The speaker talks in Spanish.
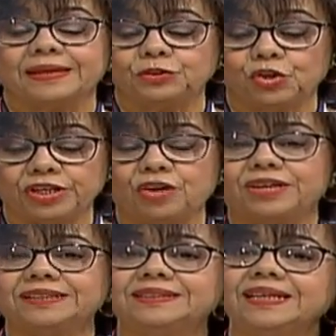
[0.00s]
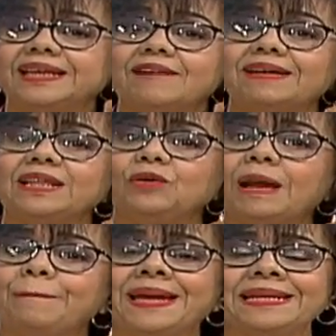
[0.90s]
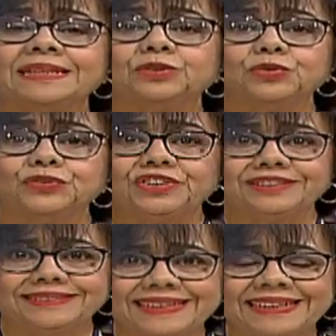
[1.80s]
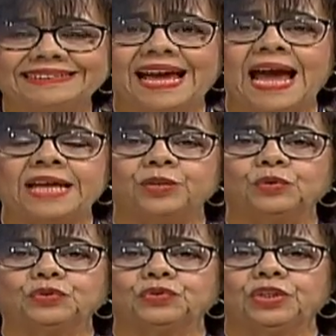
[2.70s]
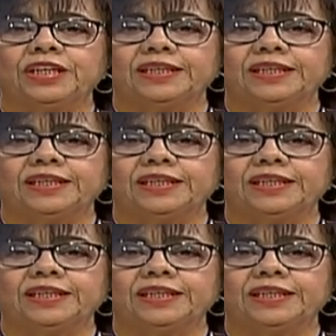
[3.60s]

yo creo que sí, que ha valido la pena estos 30 años